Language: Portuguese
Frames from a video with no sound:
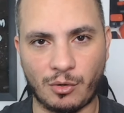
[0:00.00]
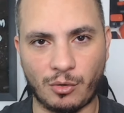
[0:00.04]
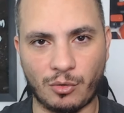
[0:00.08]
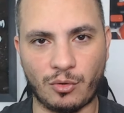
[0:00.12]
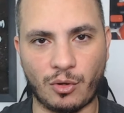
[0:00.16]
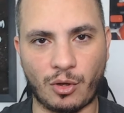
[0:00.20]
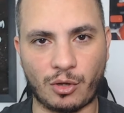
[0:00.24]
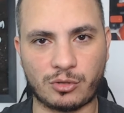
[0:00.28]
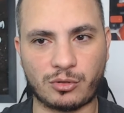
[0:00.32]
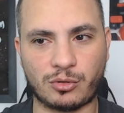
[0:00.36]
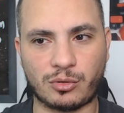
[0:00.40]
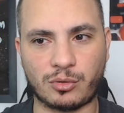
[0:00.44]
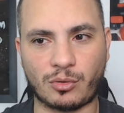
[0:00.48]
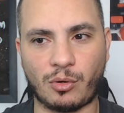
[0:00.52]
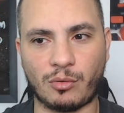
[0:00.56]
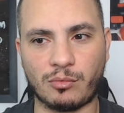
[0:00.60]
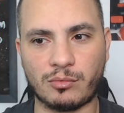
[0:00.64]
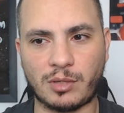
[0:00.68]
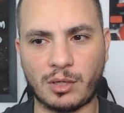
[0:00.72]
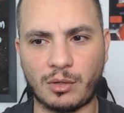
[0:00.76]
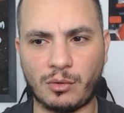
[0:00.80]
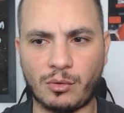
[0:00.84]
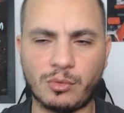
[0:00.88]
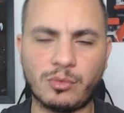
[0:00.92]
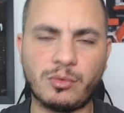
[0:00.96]
o nosso
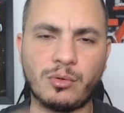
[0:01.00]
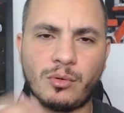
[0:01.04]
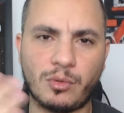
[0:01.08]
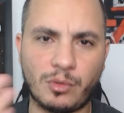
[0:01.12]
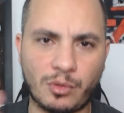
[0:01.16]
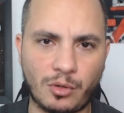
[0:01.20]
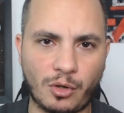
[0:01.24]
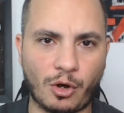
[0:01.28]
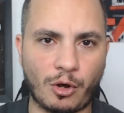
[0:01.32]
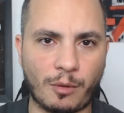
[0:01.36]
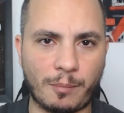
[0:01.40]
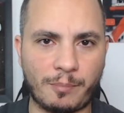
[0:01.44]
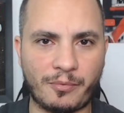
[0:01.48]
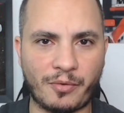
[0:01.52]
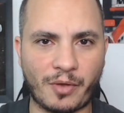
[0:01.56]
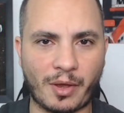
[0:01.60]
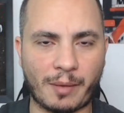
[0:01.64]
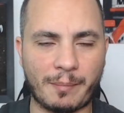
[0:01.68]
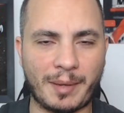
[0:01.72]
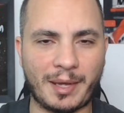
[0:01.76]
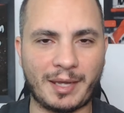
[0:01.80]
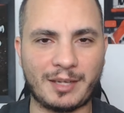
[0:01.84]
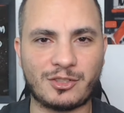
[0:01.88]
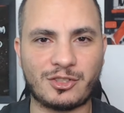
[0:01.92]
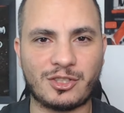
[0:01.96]
conteúdo e,
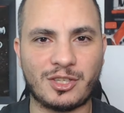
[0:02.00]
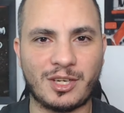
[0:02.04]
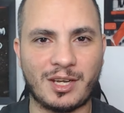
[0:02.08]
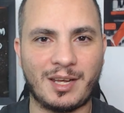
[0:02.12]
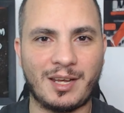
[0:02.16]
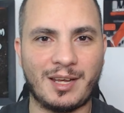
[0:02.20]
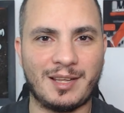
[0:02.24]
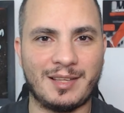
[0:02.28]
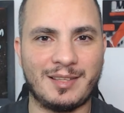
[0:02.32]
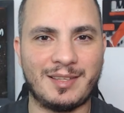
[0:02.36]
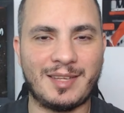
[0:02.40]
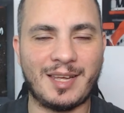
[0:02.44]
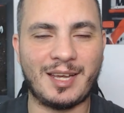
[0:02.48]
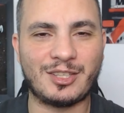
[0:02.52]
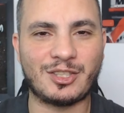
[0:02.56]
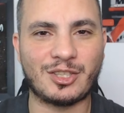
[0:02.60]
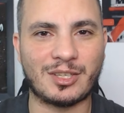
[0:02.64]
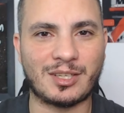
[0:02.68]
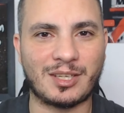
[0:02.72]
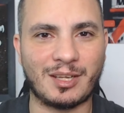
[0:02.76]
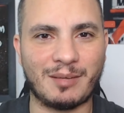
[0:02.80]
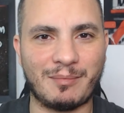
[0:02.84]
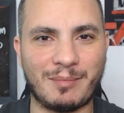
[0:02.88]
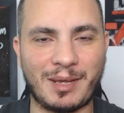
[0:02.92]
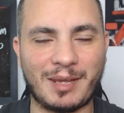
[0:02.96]
obviamente,
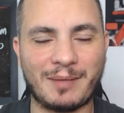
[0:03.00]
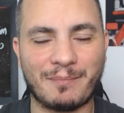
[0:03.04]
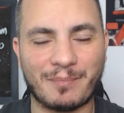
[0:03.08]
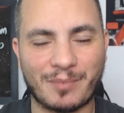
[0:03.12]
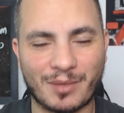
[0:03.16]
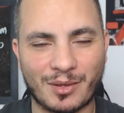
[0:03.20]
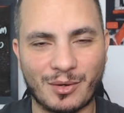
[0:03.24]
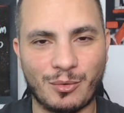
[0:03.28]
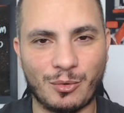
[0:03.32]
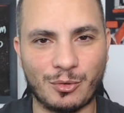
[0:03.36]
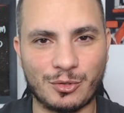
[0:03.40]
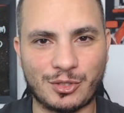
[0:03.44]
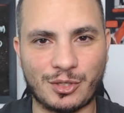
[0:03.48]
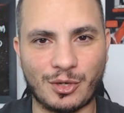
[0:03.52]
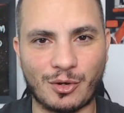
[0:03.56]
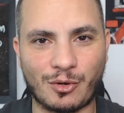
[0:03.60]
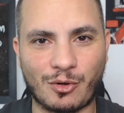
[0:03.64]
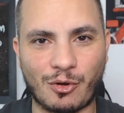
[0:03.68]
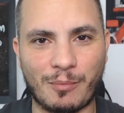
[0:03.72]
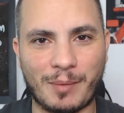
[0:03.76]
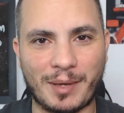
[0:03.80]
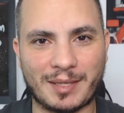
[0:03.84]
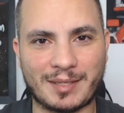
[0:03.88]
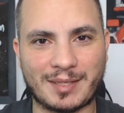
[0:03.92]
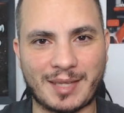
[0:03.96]
deixe também o seu
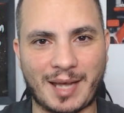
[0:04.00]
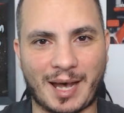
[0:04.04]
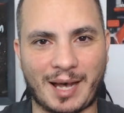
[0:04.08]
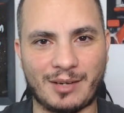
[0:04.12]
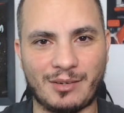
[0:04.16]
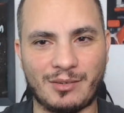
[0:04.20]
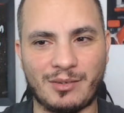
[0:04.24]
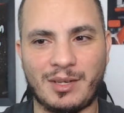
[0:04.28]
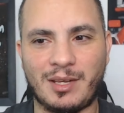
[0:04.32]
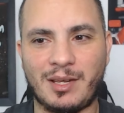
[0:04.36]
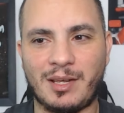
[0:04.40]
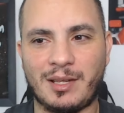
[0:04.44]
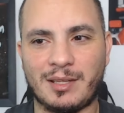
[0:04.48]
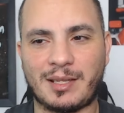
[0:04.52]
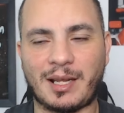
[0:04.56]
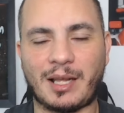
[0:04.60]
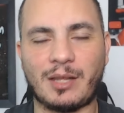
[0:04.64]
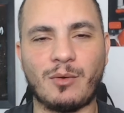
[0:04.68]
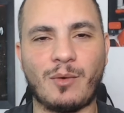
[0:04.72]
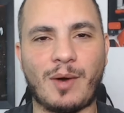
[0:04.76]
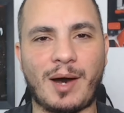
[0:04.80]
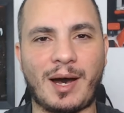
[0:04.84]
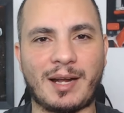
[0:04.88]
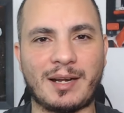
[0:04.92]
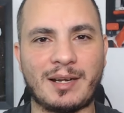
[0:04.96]
comentário.
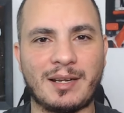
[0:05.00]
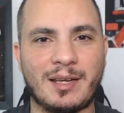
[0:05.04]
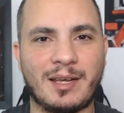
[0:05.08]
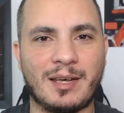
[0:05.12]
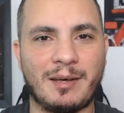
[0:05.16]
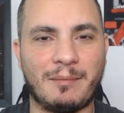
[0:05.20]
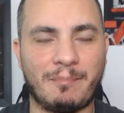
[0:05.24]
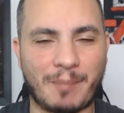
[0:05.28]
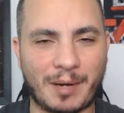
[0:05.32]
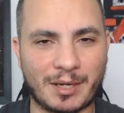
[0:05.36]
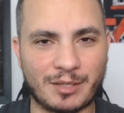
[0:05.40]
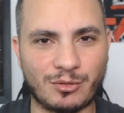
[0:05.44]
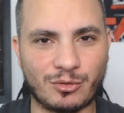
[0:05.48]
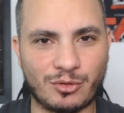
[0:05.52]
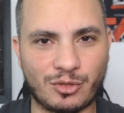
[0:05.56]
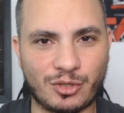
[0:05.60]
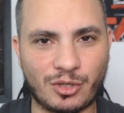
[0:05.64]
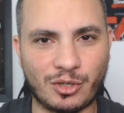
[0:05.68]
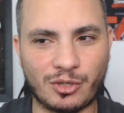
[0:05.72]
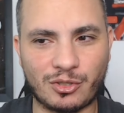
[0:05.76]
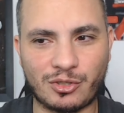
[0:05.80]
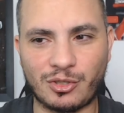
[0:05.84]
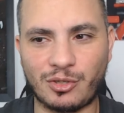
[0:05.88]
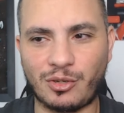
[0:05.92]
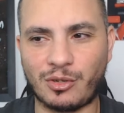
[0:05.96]
Tá no ar mais um
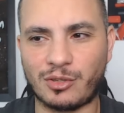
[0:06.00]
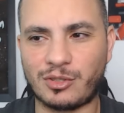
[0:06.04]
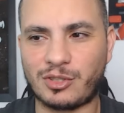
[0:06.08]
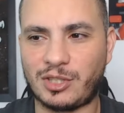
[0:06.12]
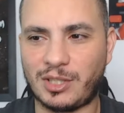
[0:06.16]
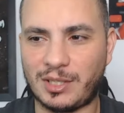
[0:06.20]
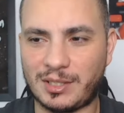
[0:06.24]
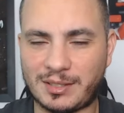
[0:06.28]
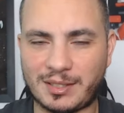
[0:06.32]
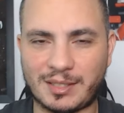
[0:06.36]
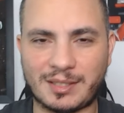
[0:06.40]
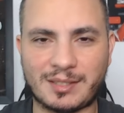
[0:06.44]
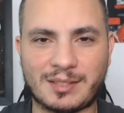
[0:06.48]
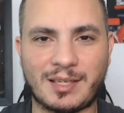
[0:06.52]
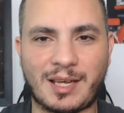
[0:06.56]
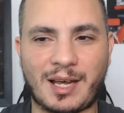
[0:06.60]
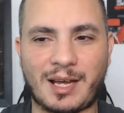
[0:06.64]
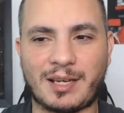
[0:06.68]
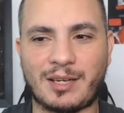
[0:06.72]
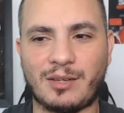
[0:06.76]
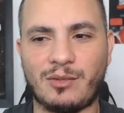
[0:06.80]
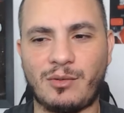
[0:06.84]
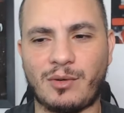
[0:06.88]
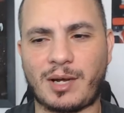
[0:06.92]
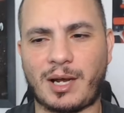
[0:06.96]
giro de notícias
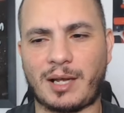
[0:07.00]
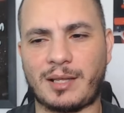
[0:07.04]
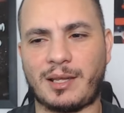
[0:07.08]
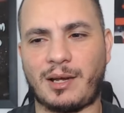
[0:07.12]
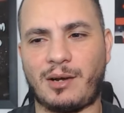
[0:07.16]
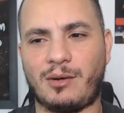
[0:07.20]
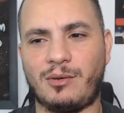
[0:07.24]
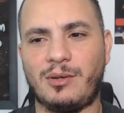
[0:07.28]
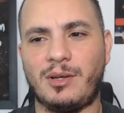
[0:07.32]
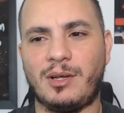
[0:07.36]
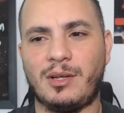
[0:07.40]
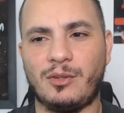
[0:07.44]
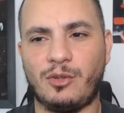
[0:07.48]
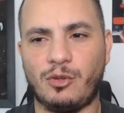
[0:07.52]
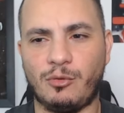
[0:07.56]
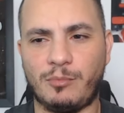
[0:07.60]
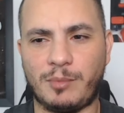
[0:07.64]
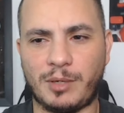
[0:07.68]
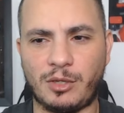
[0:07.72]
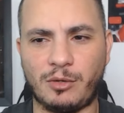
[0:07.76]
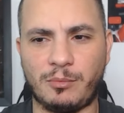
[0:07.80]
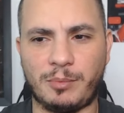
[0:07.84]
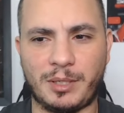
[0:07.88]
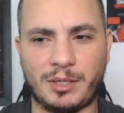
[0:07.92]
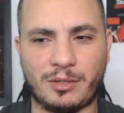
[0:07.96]
aqui no canal do
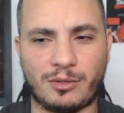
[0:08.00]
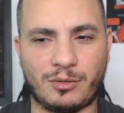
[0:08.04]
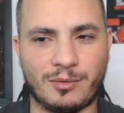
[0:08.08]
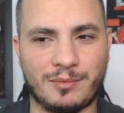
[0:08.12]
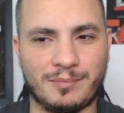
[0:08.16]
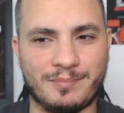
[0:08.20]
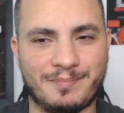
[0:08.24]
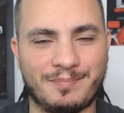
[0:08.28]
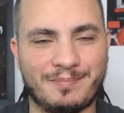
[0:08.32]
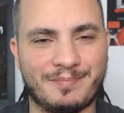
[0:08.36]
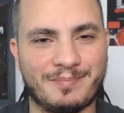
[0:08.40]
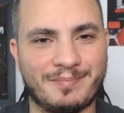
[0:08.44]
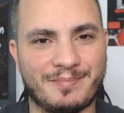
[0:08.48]
Mano Brito.